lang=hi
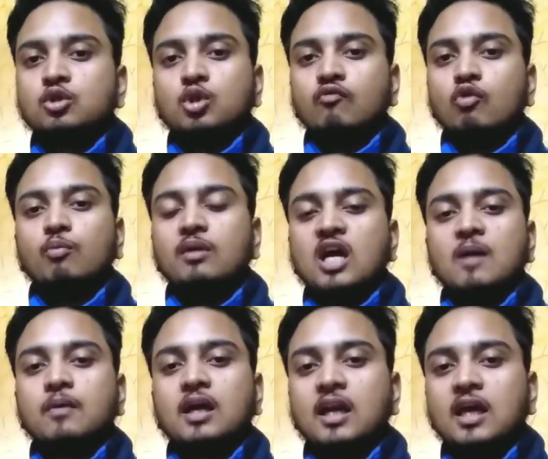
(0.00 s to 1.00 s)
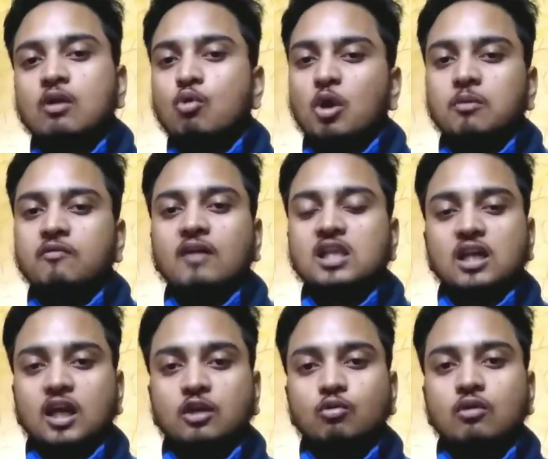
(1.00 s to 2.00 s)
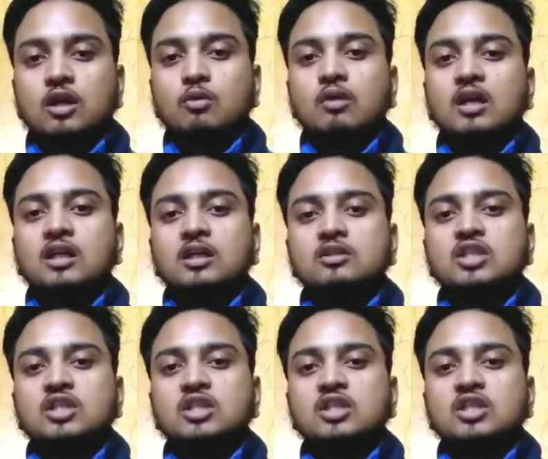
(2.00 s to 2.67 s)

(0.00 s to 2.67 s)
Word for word: तो वो भी आपके लिए कोई भी फायदा नहीं होगा क्योंकि